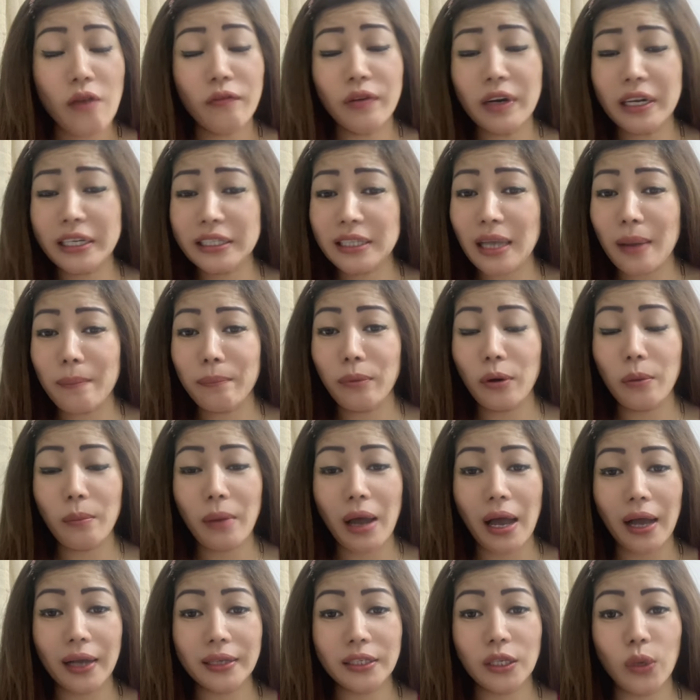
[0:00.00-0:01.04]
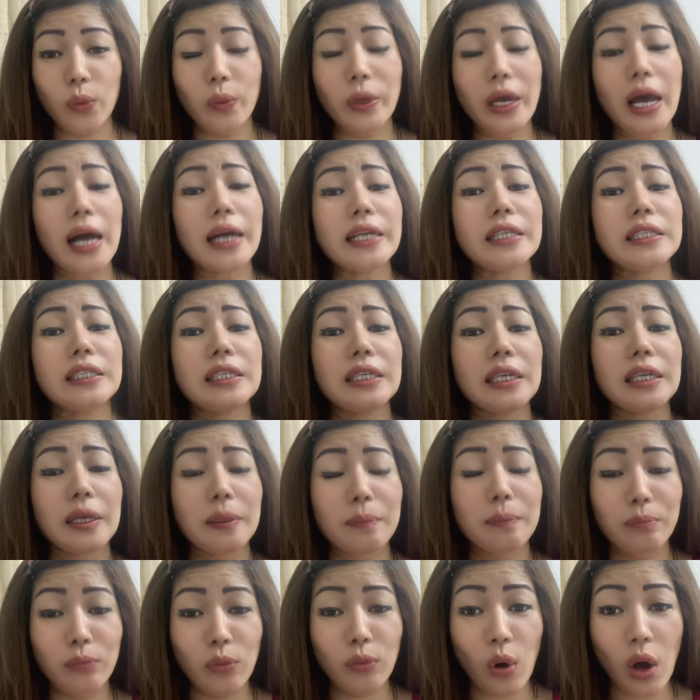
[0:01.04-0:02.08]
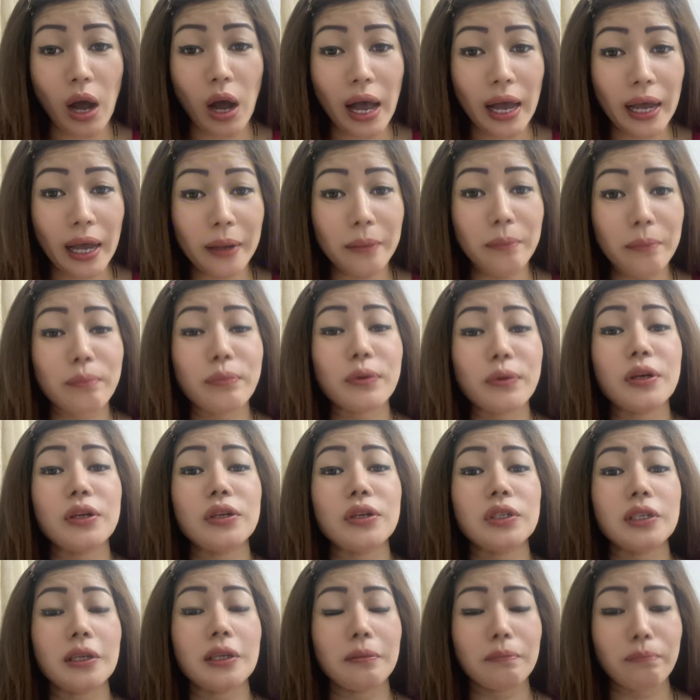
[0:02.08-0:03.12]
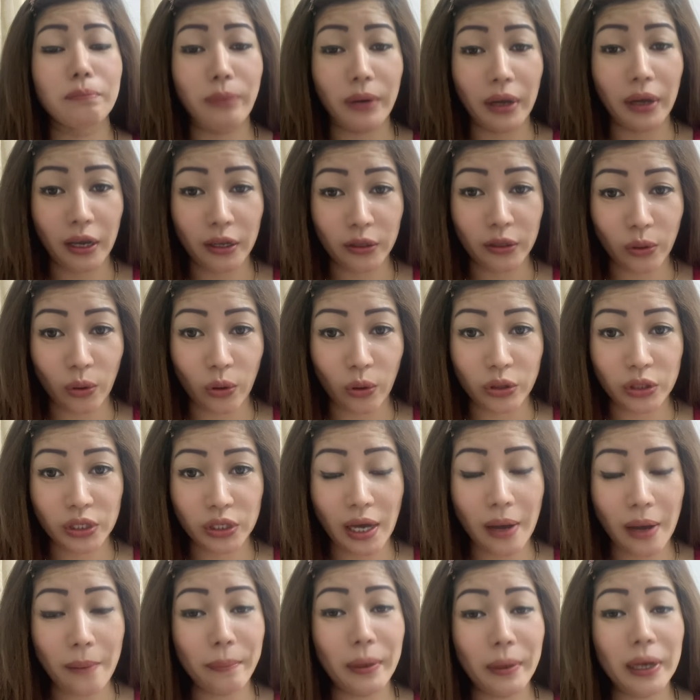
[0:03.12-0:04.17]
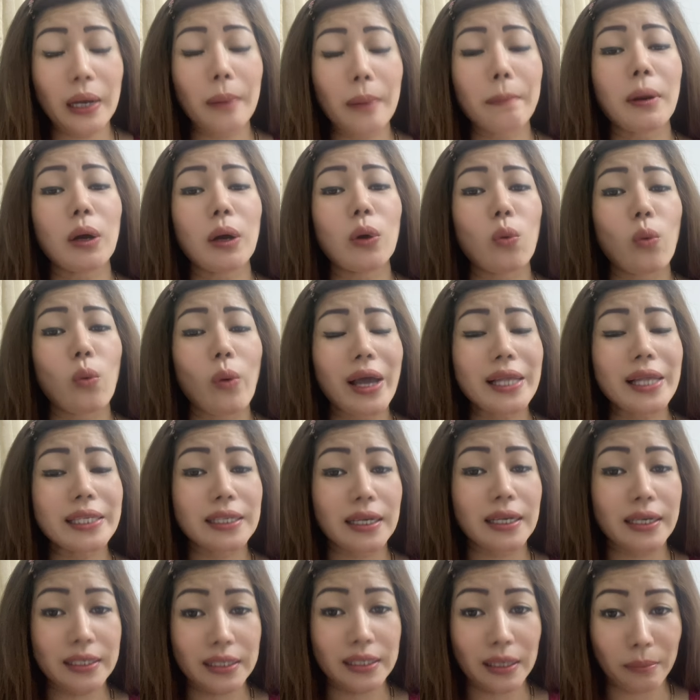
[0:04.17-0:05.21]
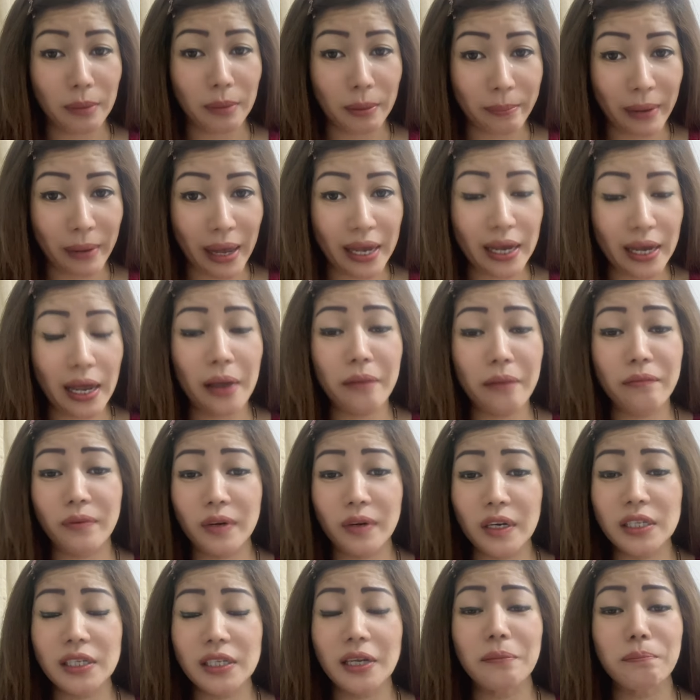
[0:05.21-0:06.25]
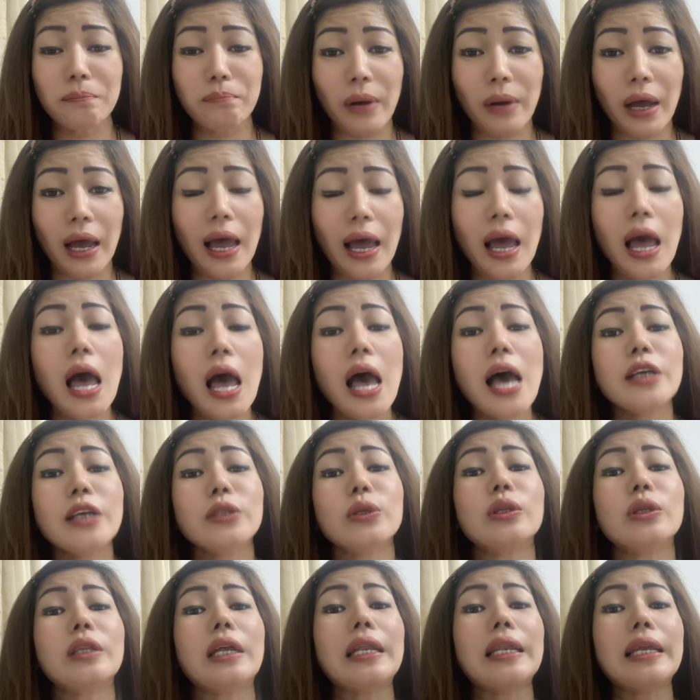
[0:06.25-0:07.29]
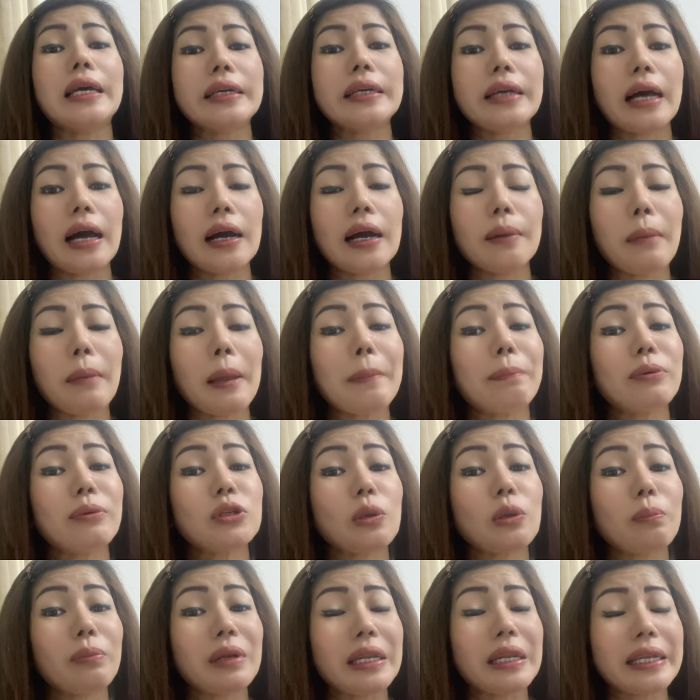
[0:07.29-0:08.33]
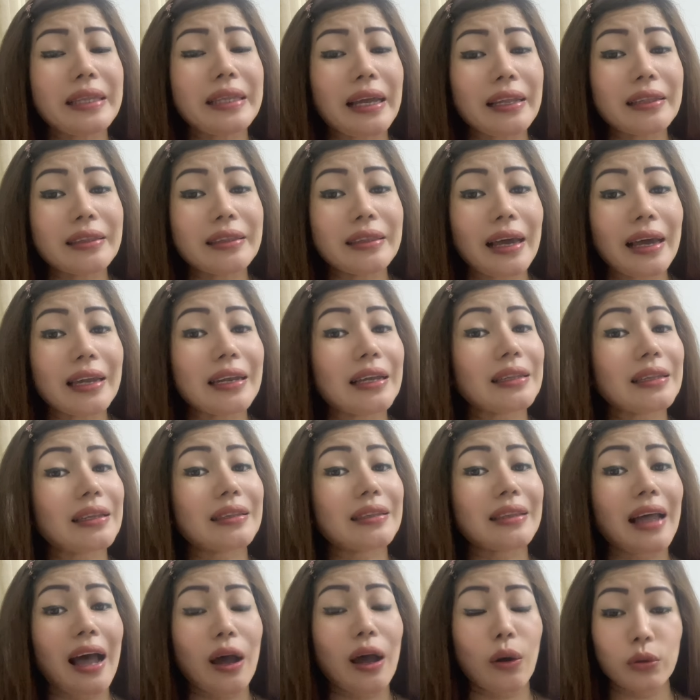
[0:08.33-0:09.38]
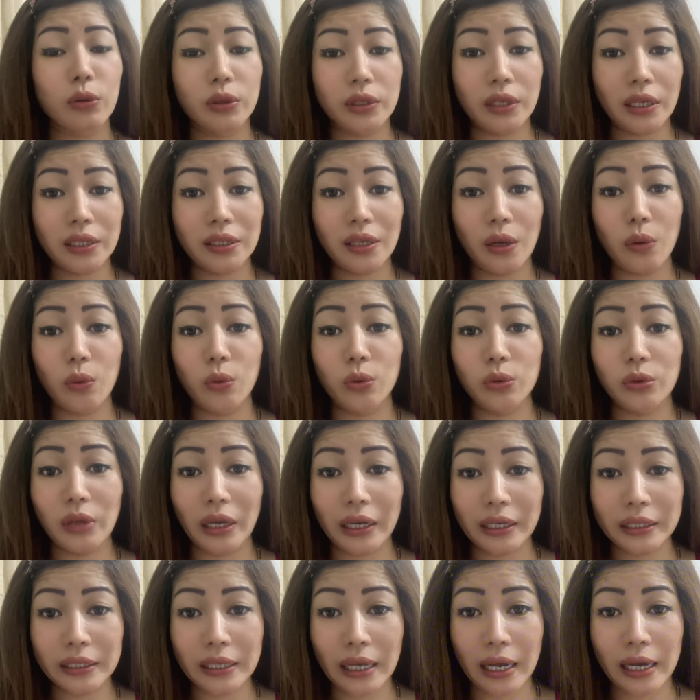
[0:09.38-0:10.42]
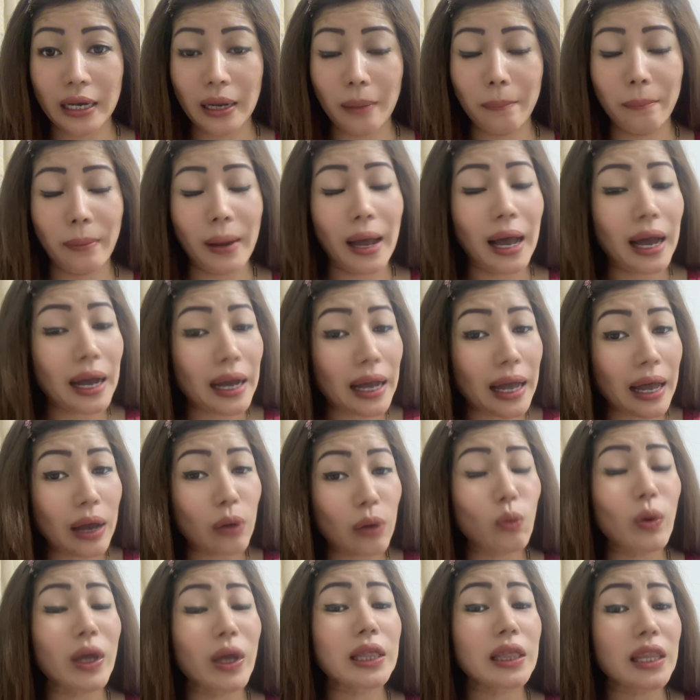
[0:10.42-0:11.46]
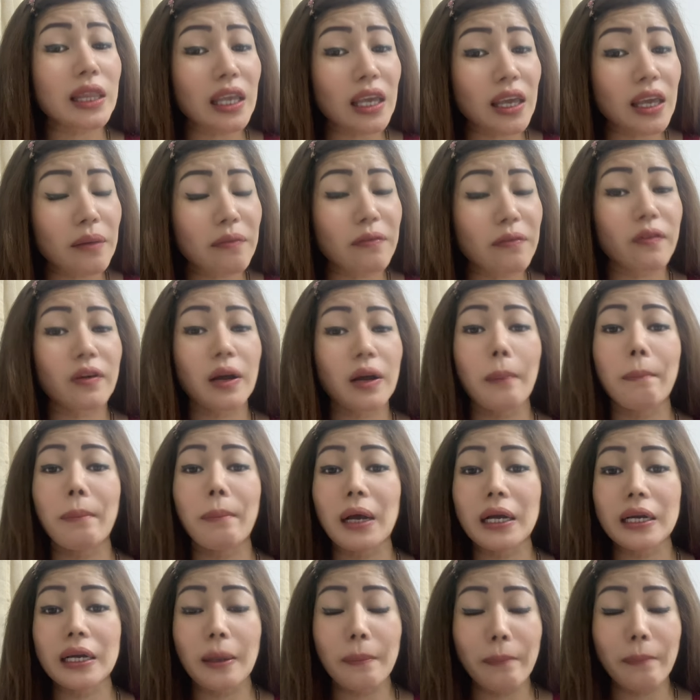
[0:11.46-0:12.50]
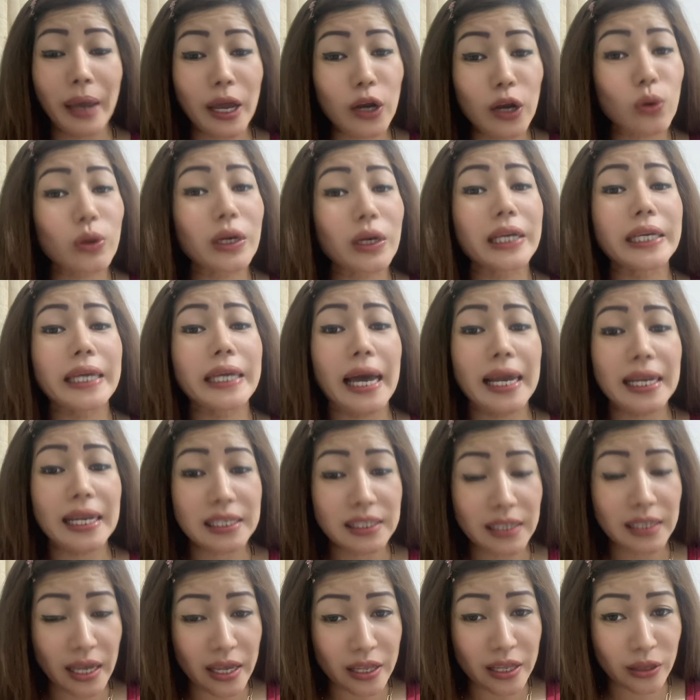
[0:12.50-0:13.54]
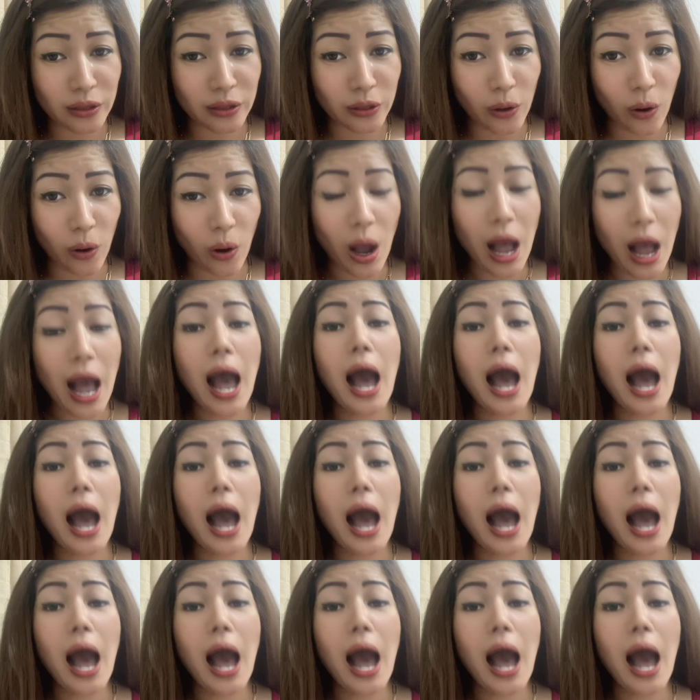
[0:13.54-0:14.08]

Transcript: For example mga kasawi, ang jeep mo ay virgin pa ito. Syempre kapag once ang isang babae ay virgin pa, so talagang may posibilidad na natatakot siya sa utak niya na baka what if kapag ka merong nangyari sa inyo